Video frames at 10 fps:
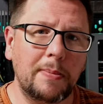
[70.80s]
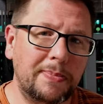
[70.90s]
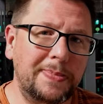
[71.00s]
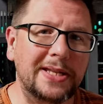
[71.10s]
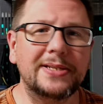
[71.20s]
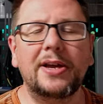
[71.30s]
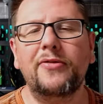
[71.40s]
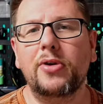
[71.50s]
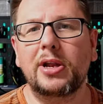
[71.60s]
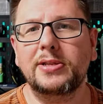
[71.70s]
bietet
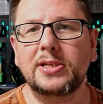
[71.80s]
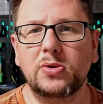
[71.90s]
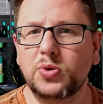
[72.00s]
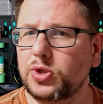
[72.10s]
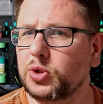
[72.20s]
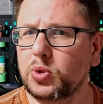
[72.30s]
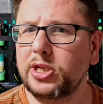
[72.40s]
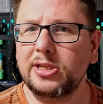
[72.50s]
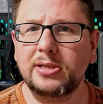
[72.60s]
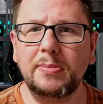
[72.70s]
dafür allerdings auch so das
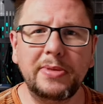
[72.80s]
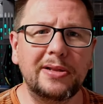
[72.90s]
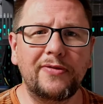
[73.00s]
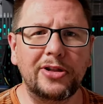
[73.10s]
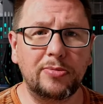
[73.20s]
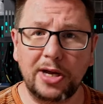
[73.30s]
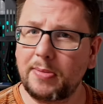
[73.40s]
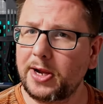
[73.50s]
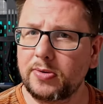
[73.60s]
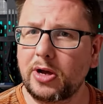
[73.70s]
solide Mittelfeld und
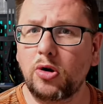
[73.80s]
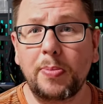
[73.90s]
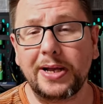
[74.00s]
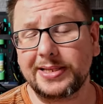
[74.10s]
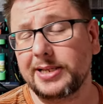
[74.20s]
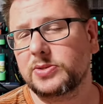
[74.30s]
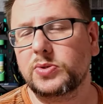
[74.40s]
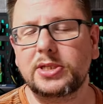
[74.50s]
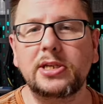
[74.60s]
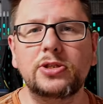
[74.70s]
meiner Meinung nach auch
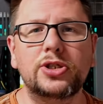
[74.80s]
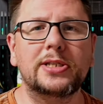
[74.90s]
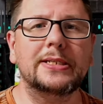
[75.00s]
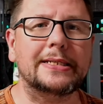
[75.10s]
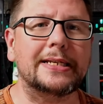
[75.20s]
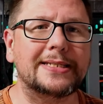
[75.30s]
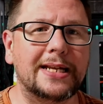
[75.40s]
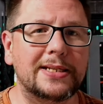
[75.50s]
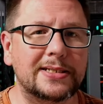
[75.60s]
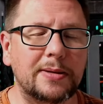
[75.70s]
preis-leistungstechnisch das
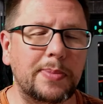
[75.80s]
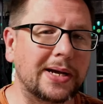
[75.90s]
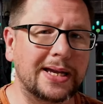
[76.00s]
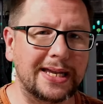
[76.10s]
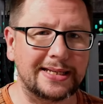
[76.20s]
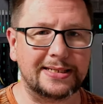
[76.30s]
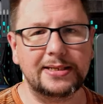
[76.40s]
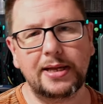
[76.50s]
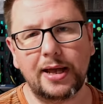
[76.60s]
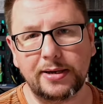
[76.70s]
interessanteste Paket
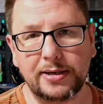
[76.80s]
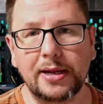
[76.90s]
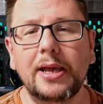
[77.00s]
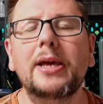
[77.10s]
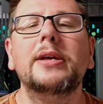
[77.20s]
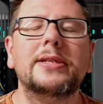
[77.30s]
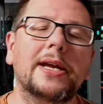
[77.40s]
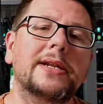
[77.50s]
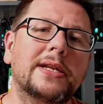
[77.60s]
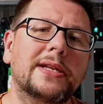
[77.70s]
an.
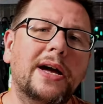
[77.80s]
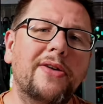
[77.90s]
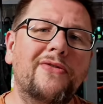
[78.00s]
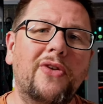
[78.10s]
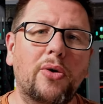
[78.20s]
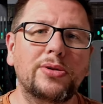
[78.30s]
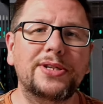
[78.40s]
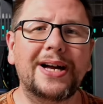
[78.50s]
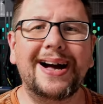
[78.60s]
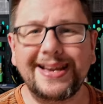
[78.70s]
Der Ender 3
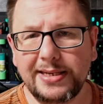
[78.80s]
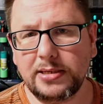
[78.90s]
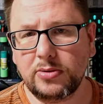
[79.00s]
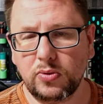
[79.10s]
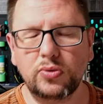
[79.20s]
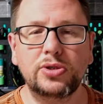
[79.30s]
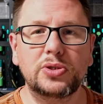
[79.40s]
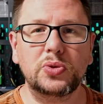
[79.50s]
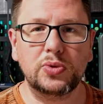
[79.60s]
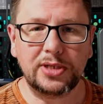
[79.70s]
V3
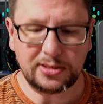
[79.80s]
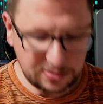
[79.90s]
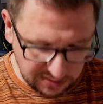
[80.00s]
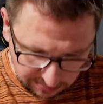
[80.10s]
ohne Zusatz,